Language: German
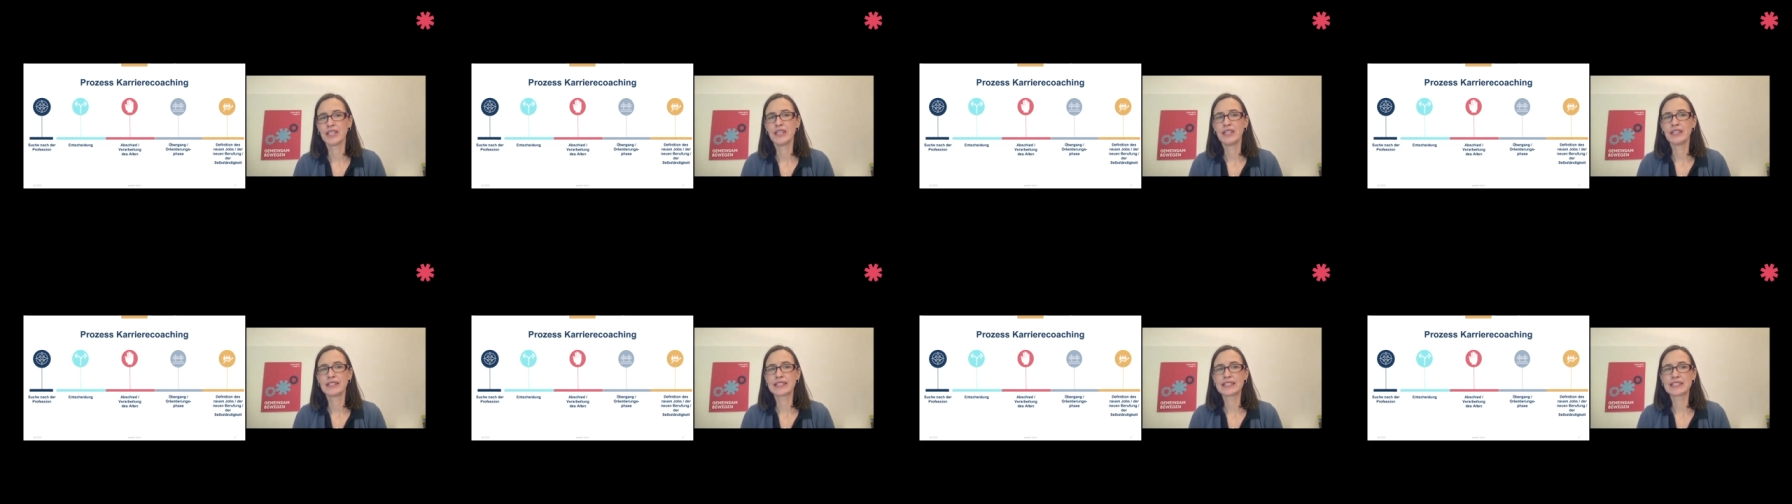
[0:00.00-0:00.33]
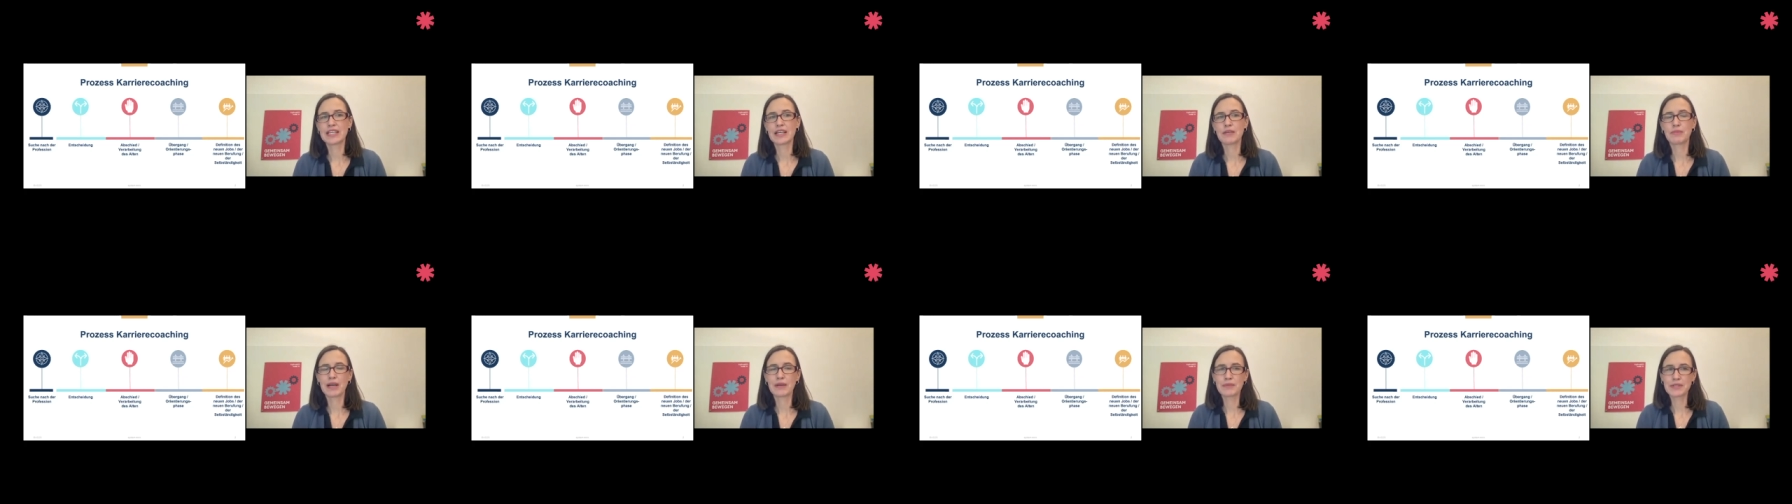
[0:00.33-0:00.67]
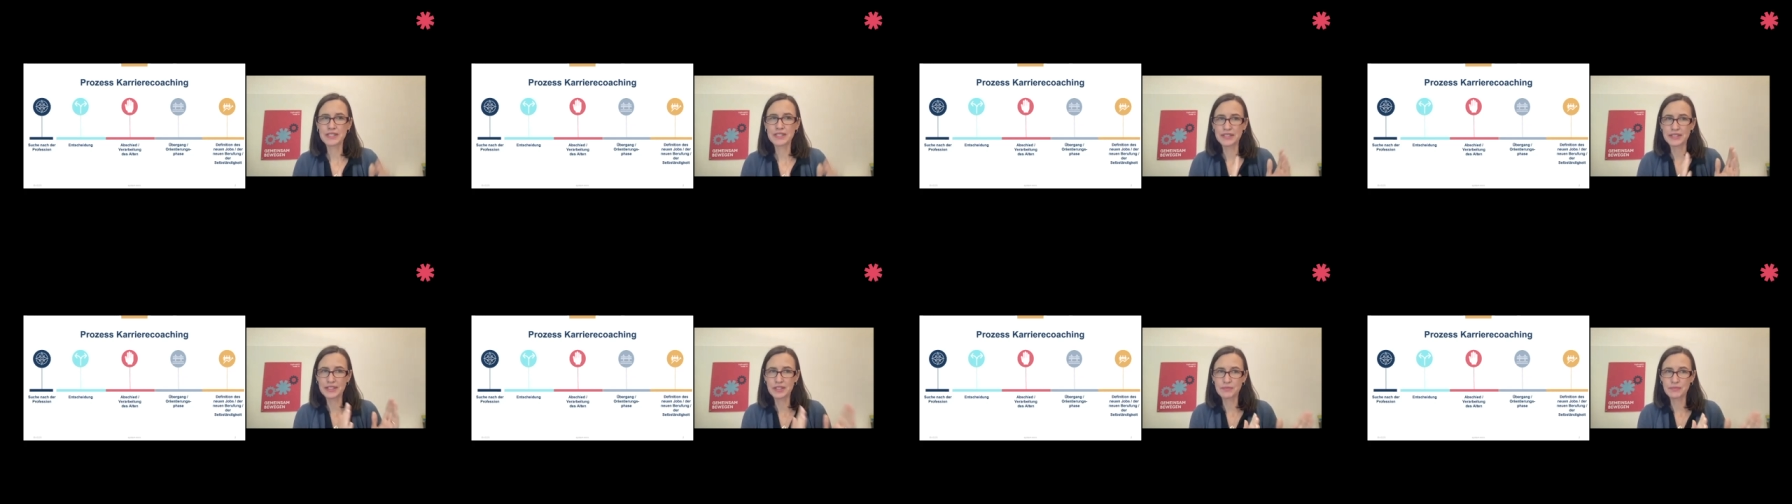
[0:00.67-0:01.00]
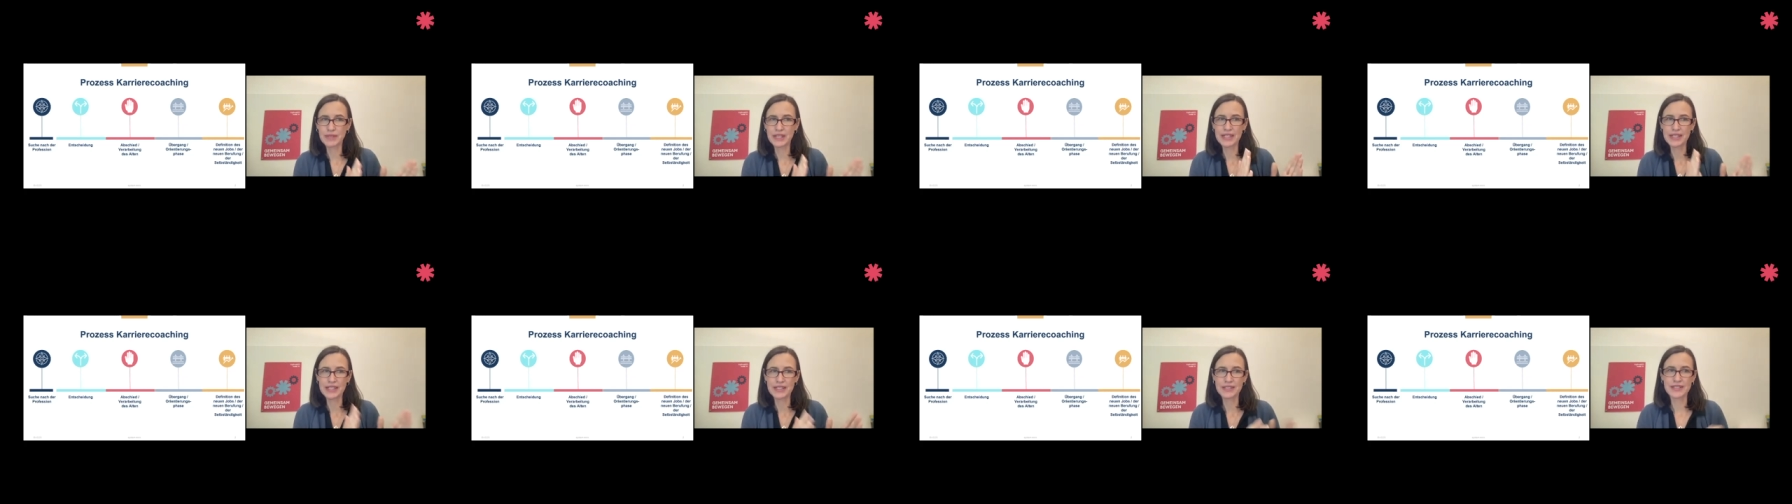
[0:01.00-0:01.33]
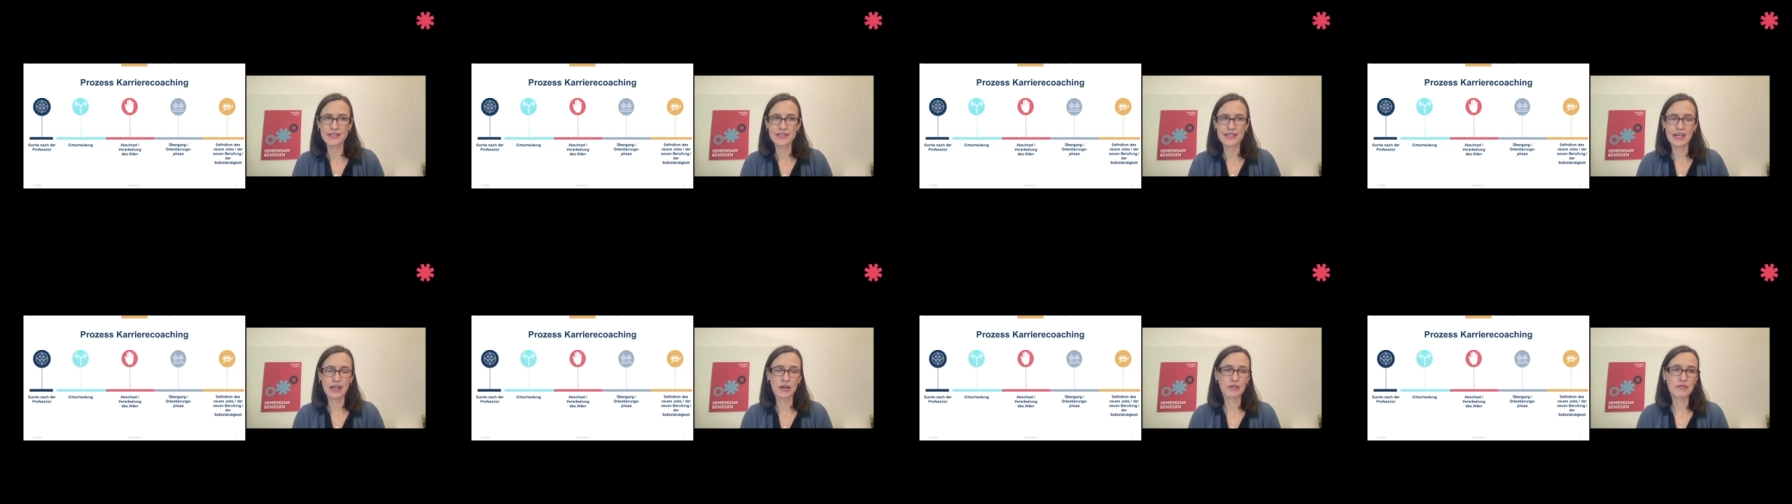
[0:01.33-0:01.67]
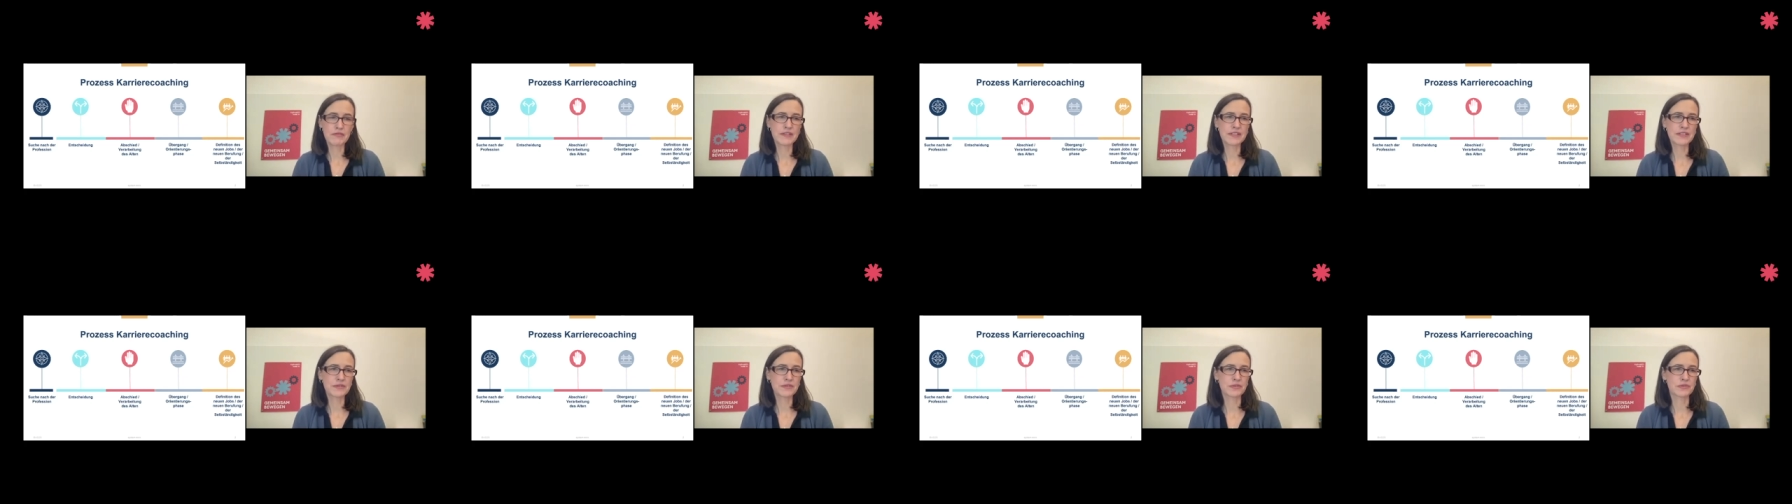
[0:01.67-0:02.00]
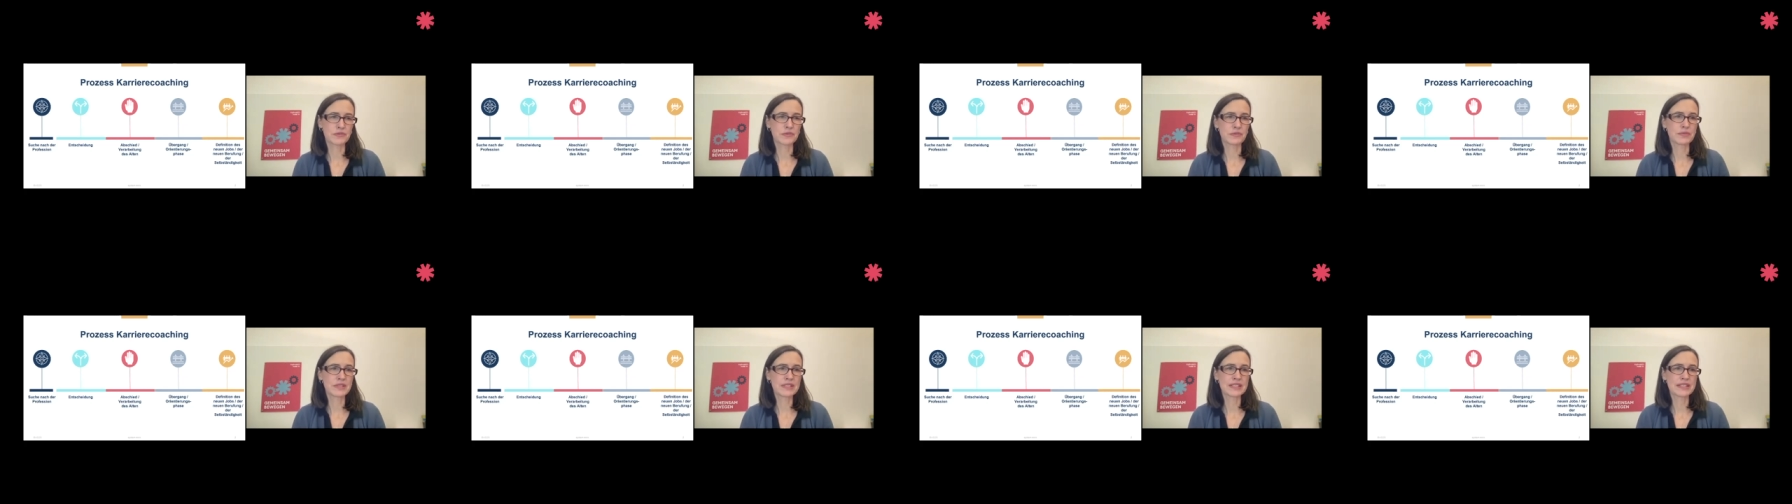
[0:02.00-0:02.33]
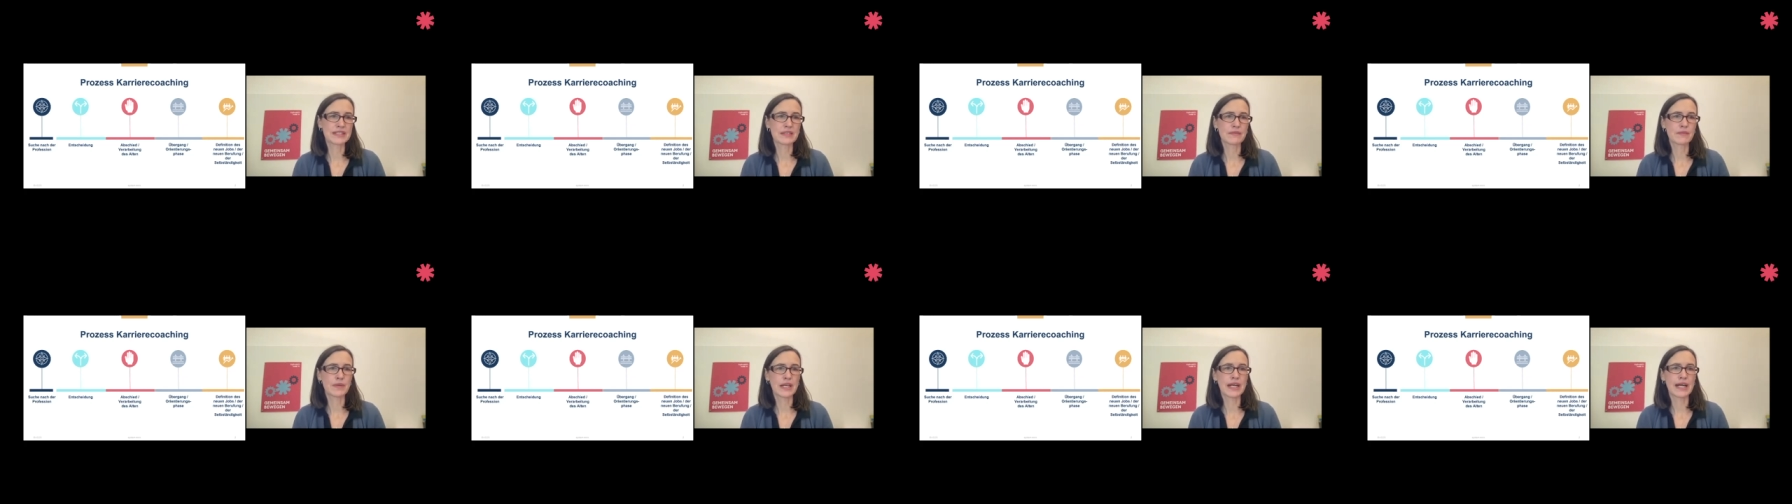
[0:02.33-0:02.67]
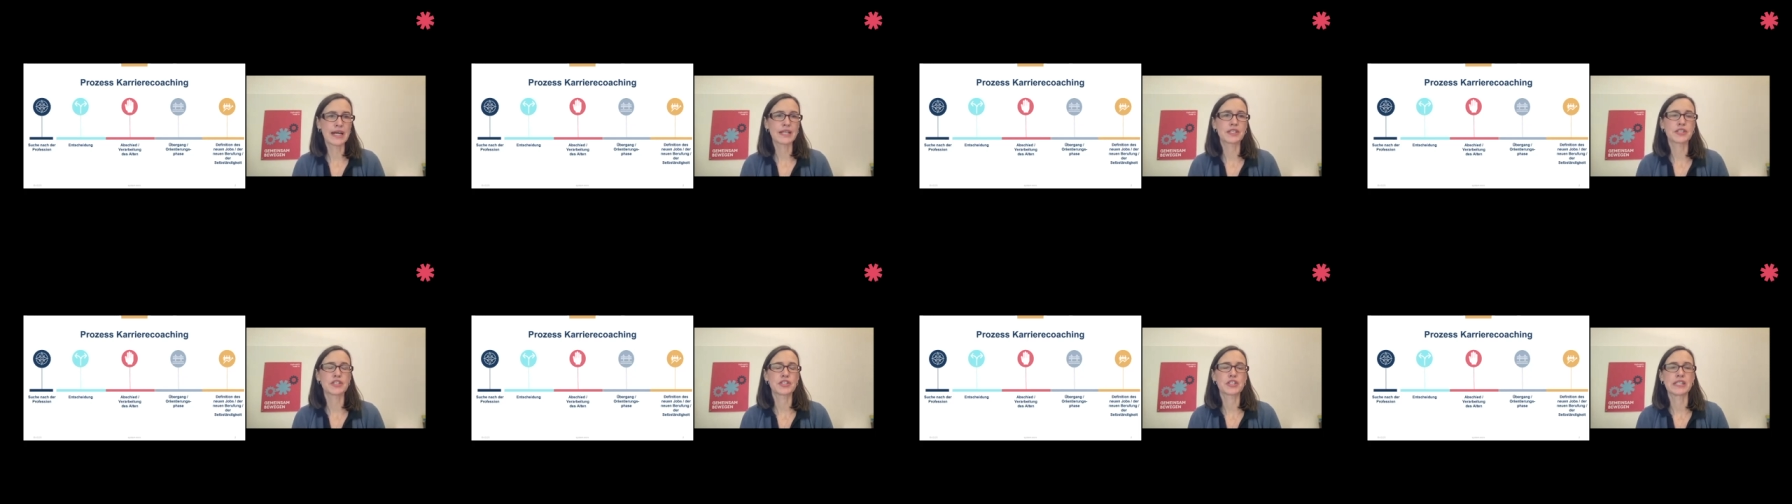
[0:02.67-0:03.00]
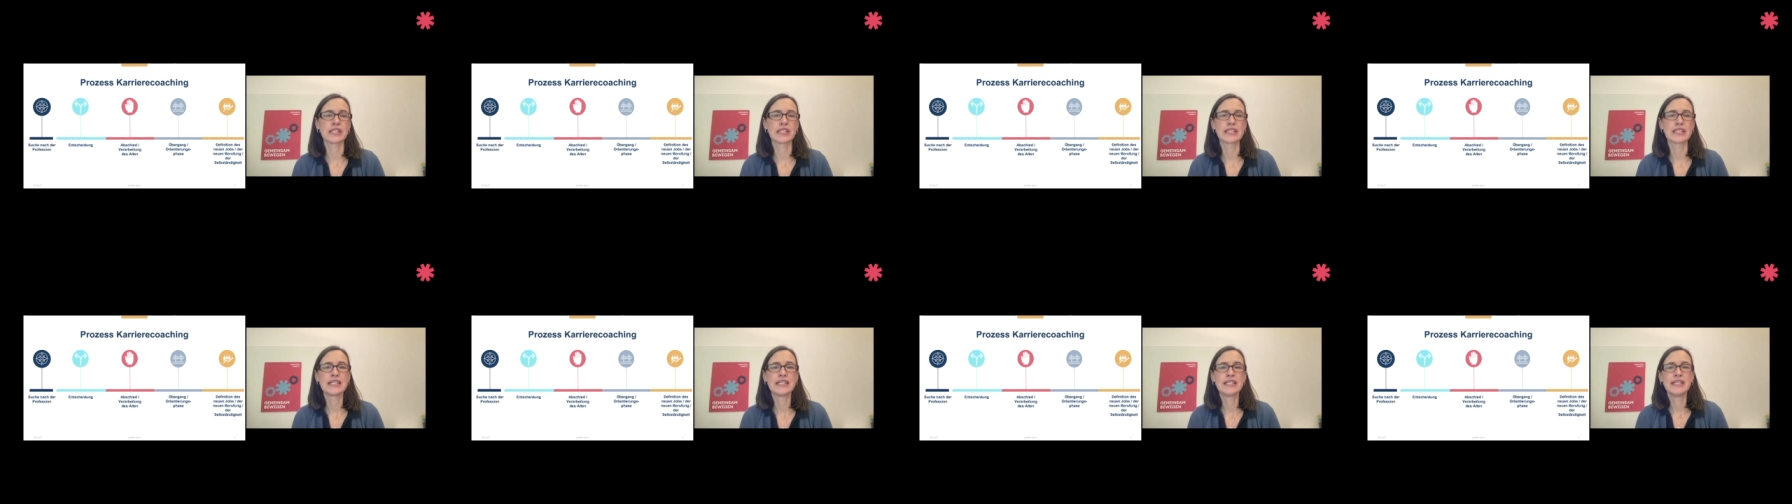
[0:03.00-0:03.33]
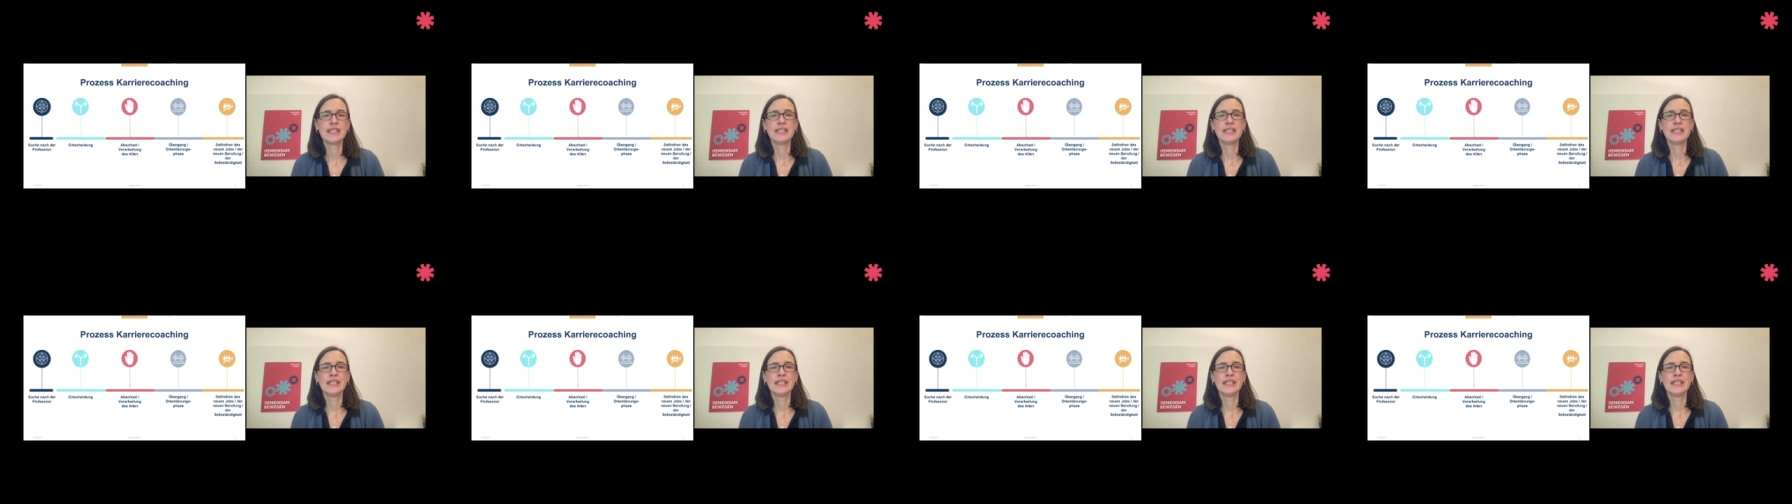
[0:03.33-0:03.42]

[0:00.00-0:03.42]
Deshalb habe ich den jetzt mal in dieser Auflistung so ein bisschen separat gestellt.